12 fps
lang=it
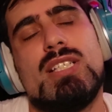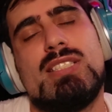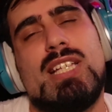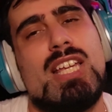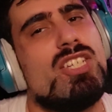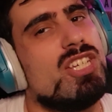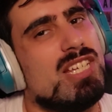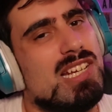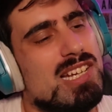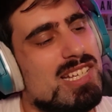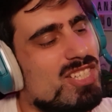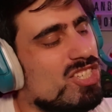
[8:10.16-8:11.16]
Stay
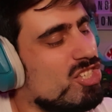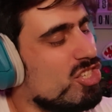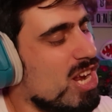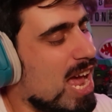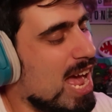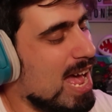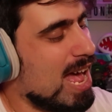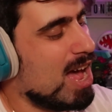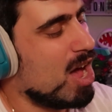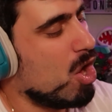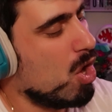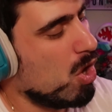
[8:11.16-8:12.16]
chill.
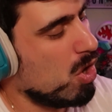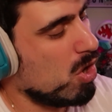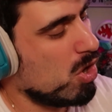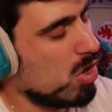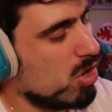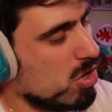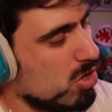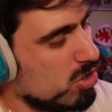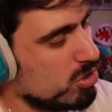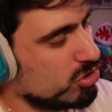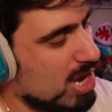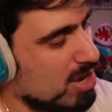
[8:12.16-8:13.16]
Ciao!
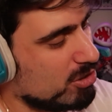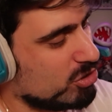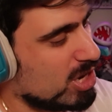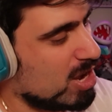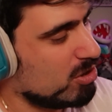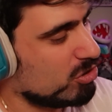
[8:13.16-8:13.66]
Ciao ciao